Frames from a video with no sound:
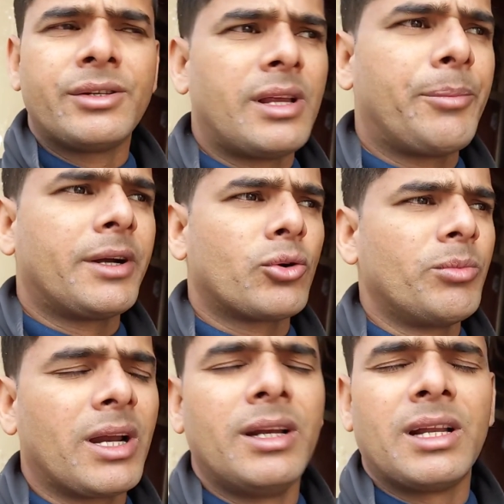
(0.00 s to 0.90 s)
सेपरेट
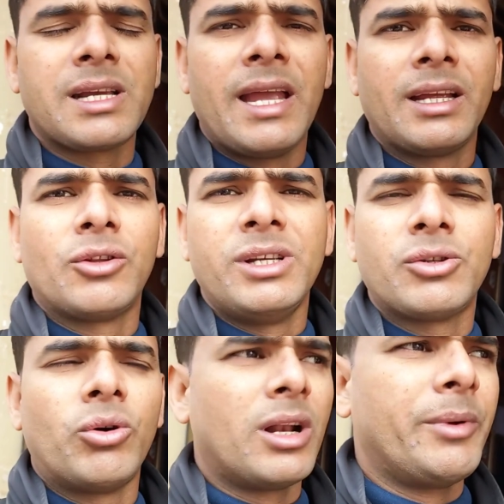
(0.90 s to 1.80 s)
रूम अगर लेना चाहेंगे तो
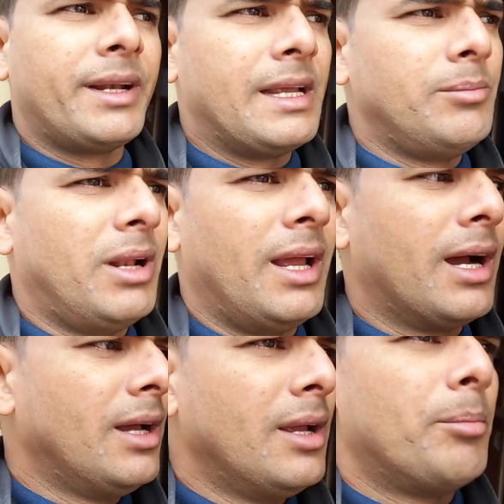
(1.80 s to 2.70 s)
इस होटल में नहीं
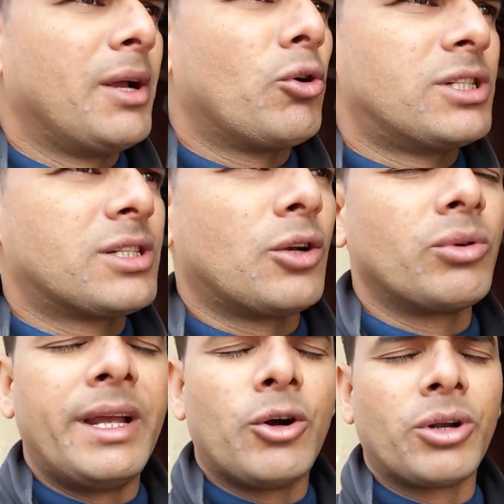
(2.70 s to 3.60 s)
मिलेगा मैं कोशिश
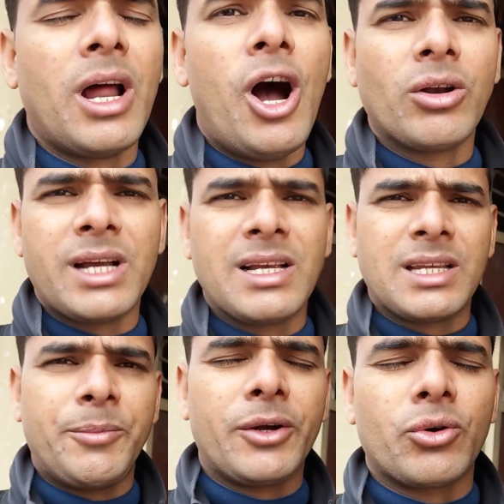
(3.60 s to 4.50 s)
करूँगा एक होटल और जहाँ
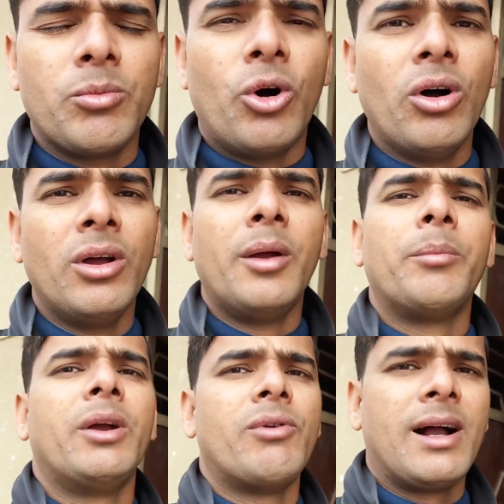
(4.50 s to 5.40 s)
सेपरेट रूम हो
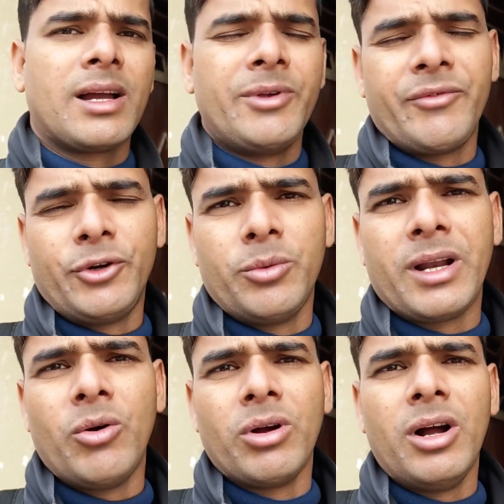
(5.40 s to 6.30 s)
मैं वहाँ का भी एक वीडियो
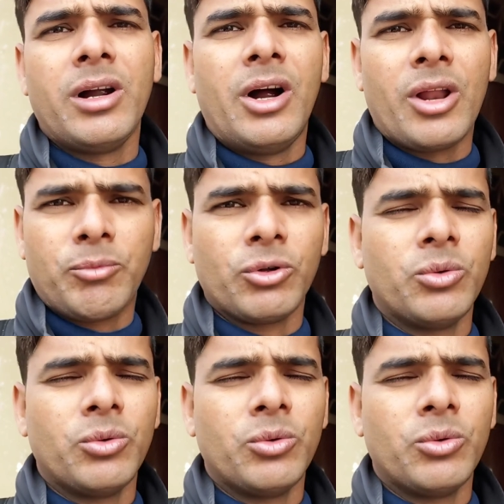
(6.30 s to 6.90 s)
बनाऊँगा और आपको